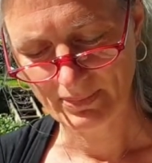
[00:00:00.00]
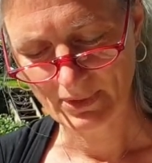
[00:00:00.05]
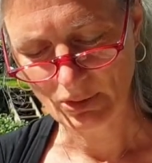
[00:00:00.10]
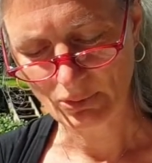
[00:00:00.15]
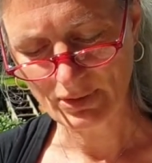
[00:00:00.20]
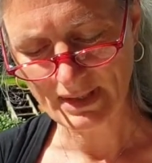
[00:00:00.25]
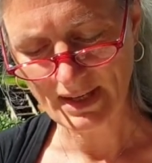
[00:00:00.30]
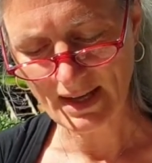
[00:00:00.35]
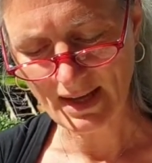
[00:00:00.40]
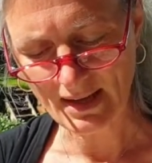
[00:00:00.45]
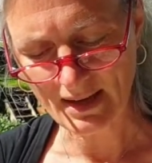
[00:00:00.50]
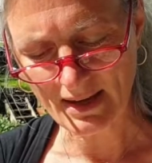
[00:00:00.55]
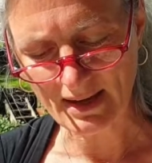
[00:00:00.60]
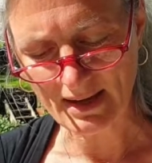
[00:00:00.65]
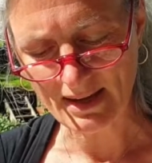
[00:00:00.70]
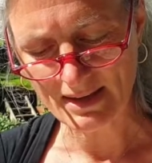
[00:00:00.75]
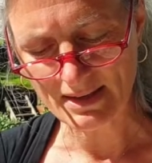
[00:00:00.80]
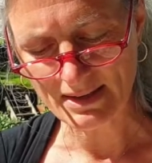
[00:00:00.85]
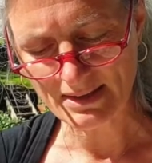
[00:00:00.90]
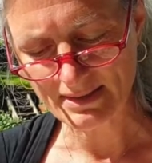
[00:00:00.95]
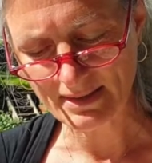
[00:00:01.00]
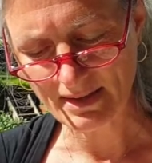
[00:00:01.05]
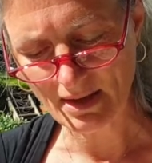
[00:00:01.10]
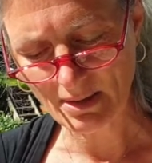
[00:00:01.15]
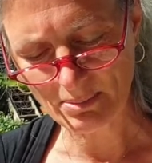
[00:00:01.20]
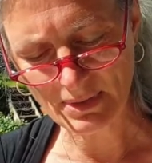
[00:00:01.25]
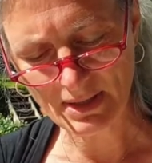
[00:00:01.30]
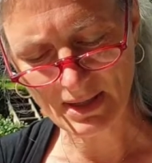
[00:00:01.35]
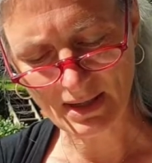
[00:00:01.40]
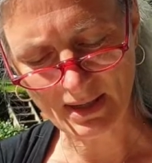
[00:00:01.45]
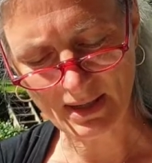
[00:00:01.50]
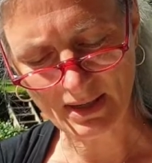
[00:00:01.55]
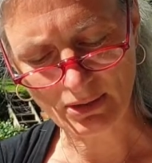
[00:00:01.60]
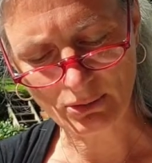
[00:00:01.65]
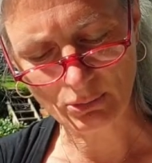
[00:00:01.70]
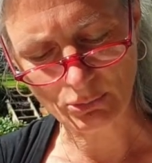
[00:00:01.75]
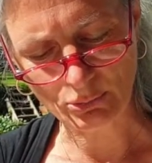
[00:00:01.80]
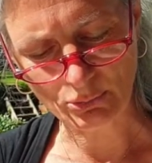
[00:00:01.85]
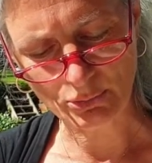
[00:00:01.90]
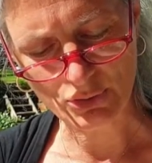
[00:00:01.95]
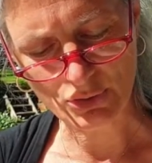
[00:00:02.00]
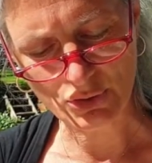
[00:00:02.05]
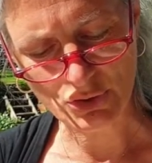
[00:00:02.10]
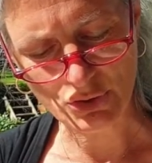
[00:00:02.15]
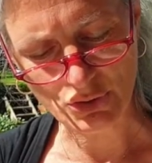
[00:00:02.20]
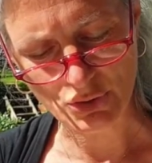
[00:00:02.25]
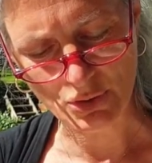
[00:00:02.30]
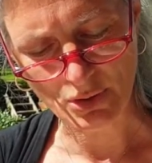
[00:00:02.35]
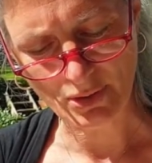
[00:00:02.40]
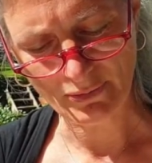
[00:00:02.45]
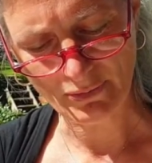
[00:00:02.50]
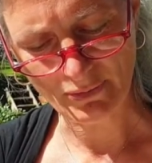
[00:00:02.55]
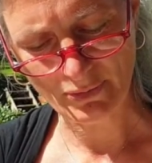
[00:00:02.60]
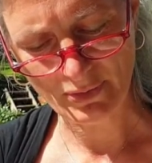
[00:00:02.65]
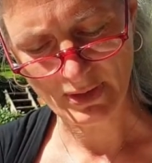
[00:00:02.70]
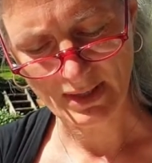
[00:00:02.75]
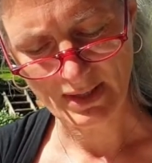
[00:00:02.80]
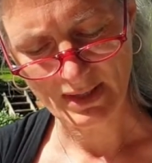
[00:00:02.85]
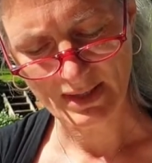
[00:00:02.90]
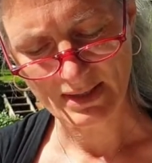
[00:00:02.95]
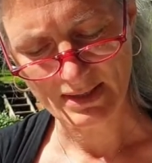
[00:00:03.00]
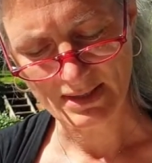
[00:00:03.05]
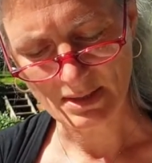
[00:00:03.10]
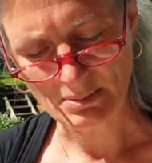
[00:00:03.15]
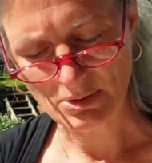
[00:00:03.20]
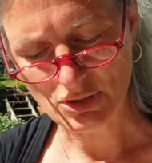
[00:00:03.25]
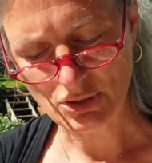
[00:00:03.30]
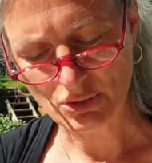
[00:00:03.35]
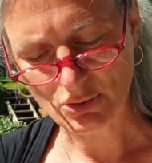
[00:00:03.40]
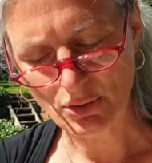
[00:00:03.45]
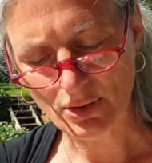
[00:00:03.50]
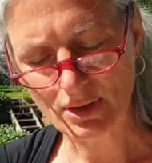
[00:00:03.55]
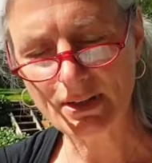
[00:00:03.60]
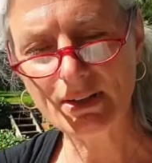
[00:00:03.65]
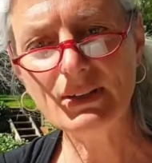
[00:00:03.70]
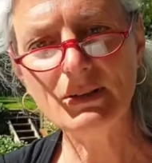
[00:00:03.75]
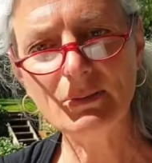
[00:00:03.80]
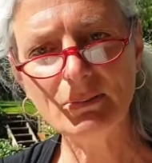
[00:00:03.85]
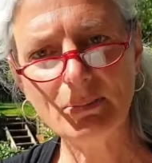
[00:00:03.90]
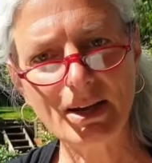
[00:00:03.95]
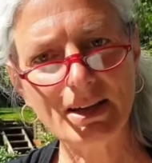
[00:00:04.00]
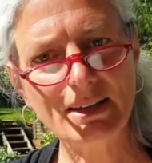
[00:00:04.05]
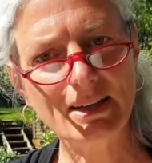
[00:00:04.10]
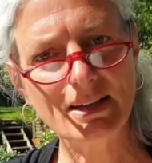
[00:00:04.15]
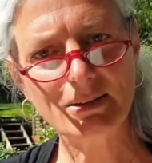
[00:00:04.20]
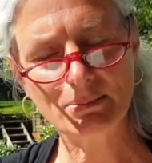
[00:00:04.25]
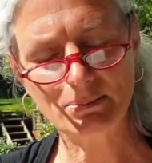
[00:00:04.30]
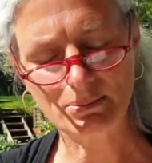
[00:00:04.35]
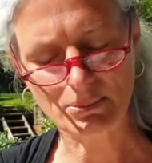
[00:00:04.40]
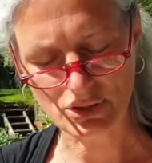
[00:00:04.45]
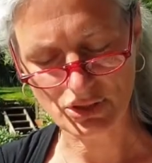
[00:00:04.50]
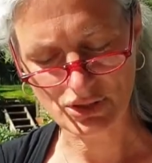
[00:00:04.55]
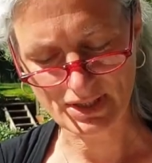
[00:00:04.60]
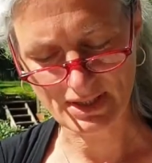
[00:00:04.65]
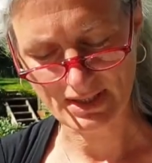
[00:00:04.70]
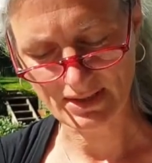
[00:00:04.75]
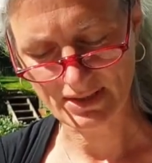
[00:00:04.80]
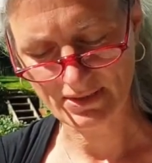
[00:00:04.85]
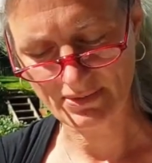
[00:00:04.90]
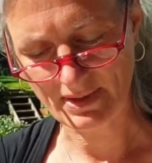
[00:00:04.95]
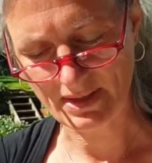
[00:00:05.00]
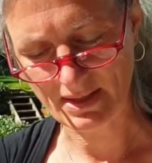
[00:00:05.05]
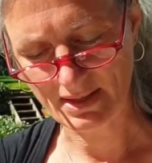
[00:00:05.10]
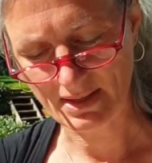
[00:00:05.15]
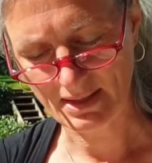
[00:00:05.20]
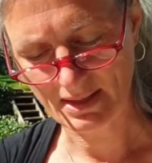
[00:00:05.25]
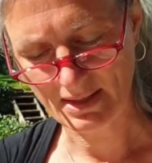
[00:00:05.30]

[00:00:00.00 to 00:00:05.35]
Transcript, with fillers: Und da reichte er mir einen roten Stoff, der mit goldenen Pailletten bestickt war.